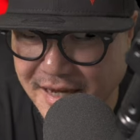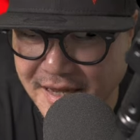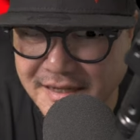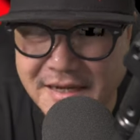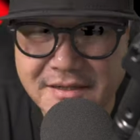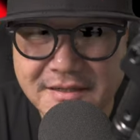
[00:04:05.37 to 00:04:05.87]

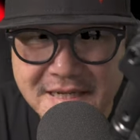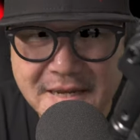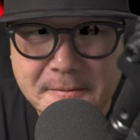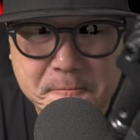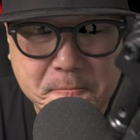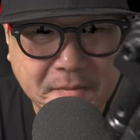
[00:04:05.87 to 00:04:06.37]
ナル
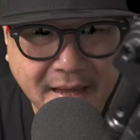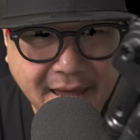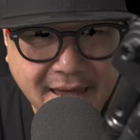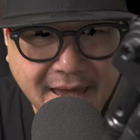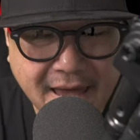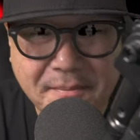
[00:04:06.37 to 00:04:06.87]
に、
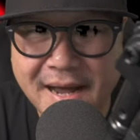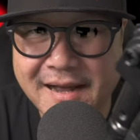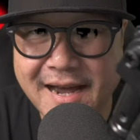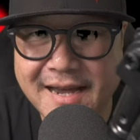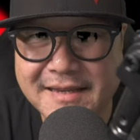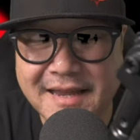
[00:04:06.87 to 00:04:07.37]
えー、まあ、
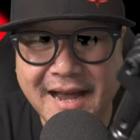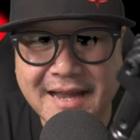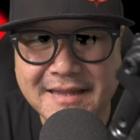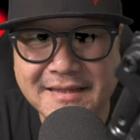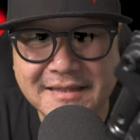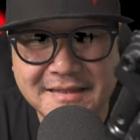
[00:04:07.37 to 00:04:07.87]
書いて
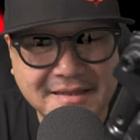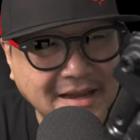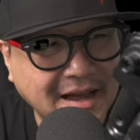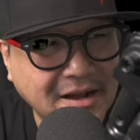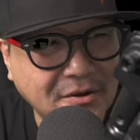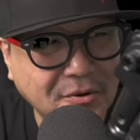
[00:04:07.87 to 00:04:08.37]
あっ
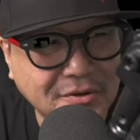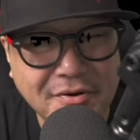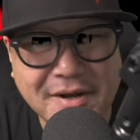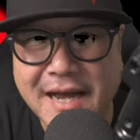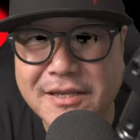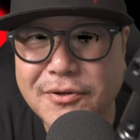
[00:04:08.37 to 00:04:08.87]
たこと
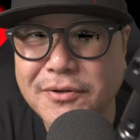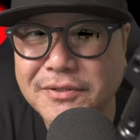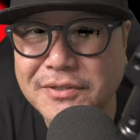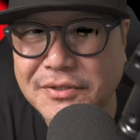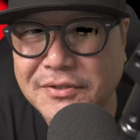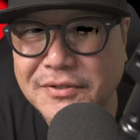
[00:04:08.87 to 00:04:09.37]
が要
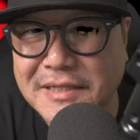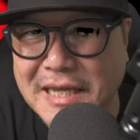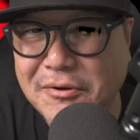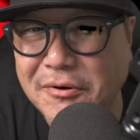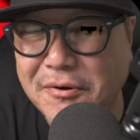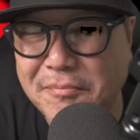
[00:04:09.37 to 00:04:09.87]
するに
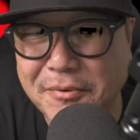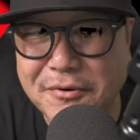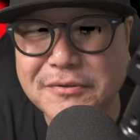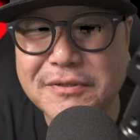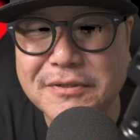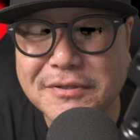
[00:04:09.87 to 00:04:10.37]
この
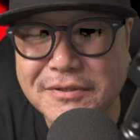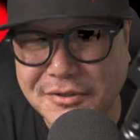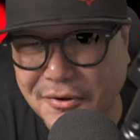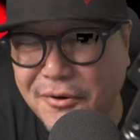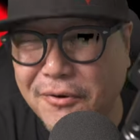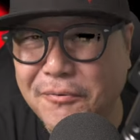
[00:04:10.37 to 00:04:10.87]
ボル
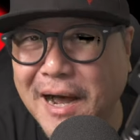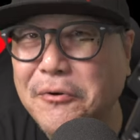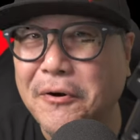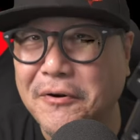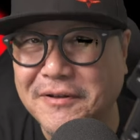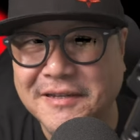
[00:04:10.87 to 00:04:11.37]

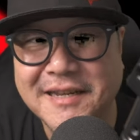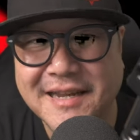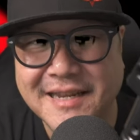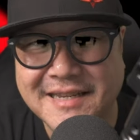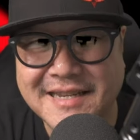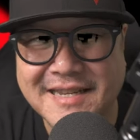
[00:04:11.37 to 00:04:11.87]
トワゴン
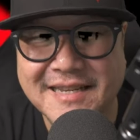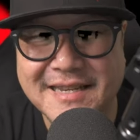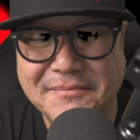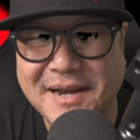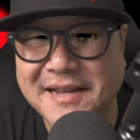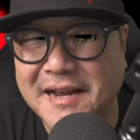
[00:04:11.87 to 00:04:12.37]
に名
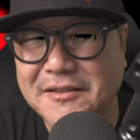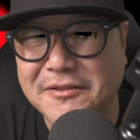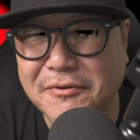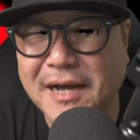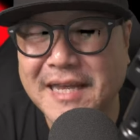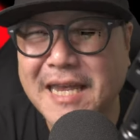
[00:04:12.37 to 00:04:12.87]
前彼
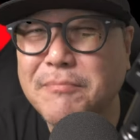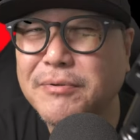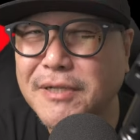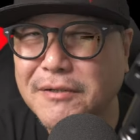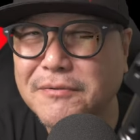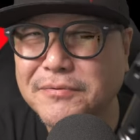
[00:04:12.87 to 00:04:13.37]
のは
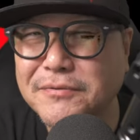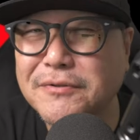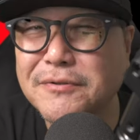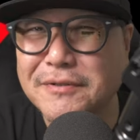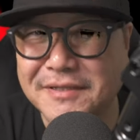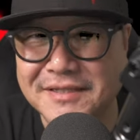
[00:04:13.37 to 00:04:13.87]

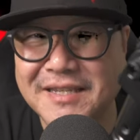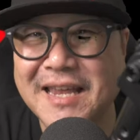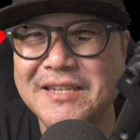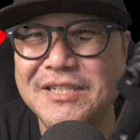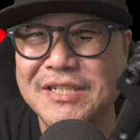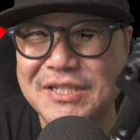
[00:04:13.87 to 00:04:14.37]
エイプリル・フールズで
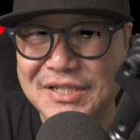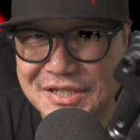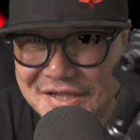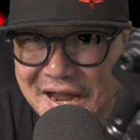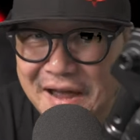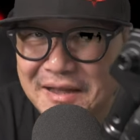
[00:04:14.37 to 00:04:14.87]

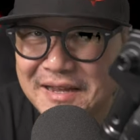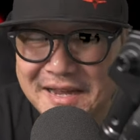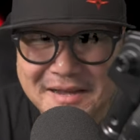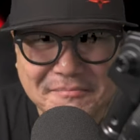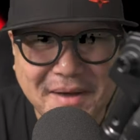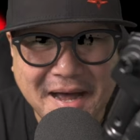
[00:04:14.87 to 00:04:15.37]

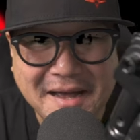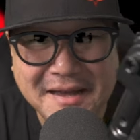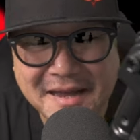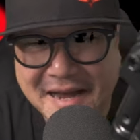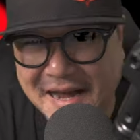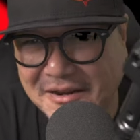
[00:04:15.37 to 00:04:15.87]
し。ま
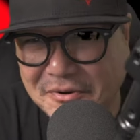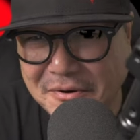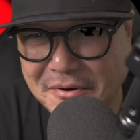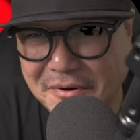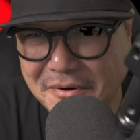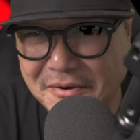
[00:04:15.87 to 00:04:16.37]
あ、あ
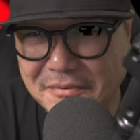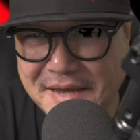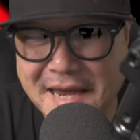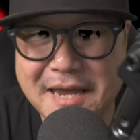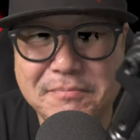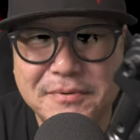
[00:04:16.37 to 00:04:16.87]
の
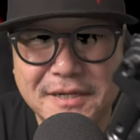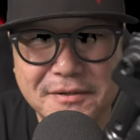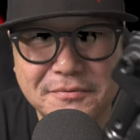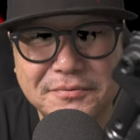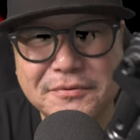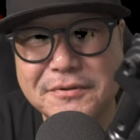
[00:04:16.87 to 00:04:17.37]

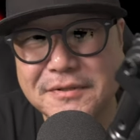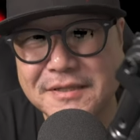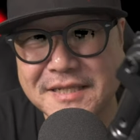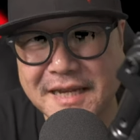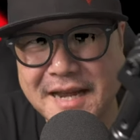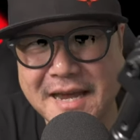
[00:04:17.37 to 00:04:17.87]
エイプリルフールズ
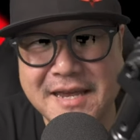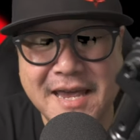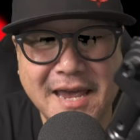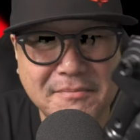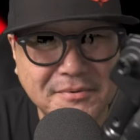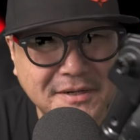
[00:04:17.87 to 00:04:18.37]
じゃない
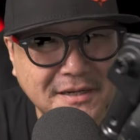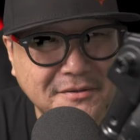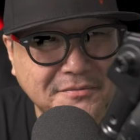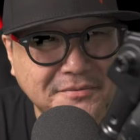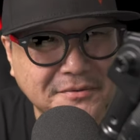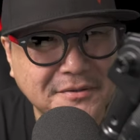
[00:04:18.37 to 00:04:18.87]

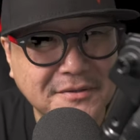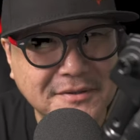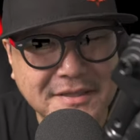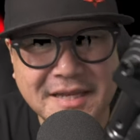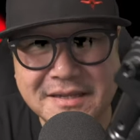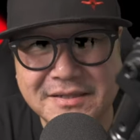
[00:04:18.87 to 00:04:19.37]

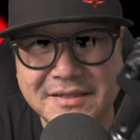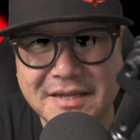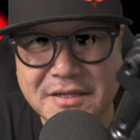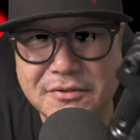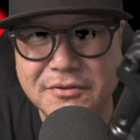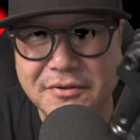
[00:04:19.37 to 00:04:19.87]
エイプリルフールズですって
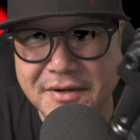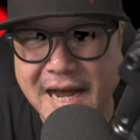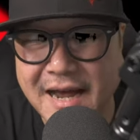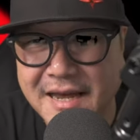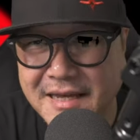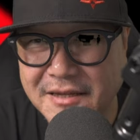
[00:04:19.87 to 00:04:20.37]
いうの
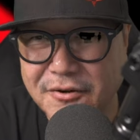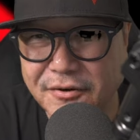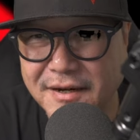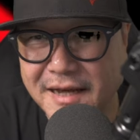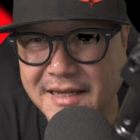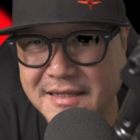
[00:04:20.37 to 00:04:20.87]
がいろい
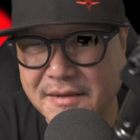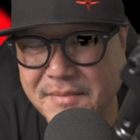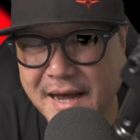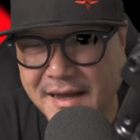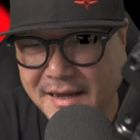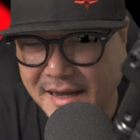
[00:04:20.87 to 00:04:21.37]
ろあって、
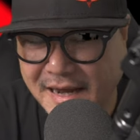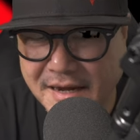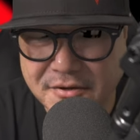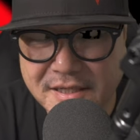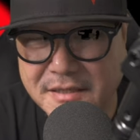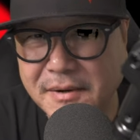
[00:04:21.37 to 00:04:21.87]
まあ、あ
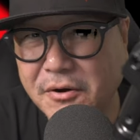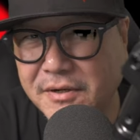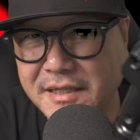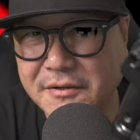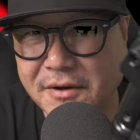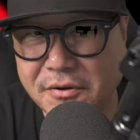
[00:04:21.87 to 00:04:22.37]
の、一番大
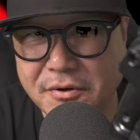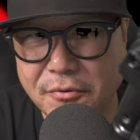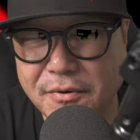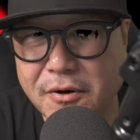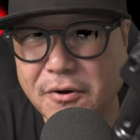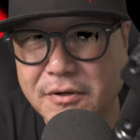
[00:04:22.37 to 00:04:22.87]
きいのはこの
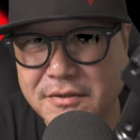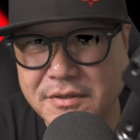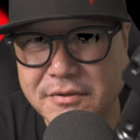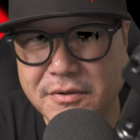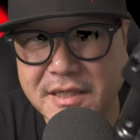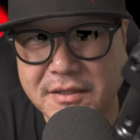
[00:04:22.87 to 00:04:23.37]

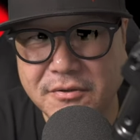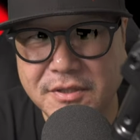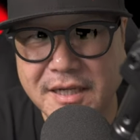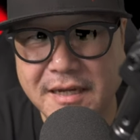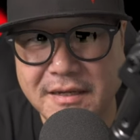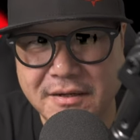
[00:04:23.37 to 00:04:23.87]

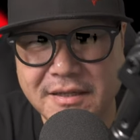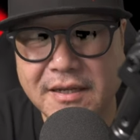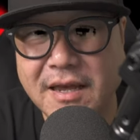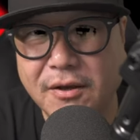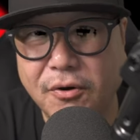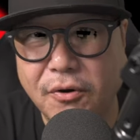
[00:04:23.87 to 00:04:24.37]
ウォールストリートジャーナルって
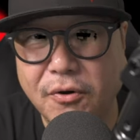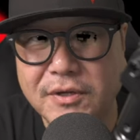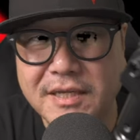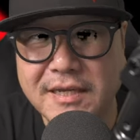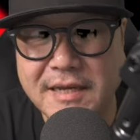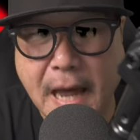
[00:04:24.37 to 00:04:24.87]
結構大
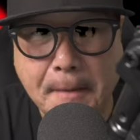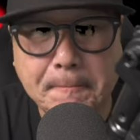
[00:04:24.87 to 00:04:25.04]
きいね。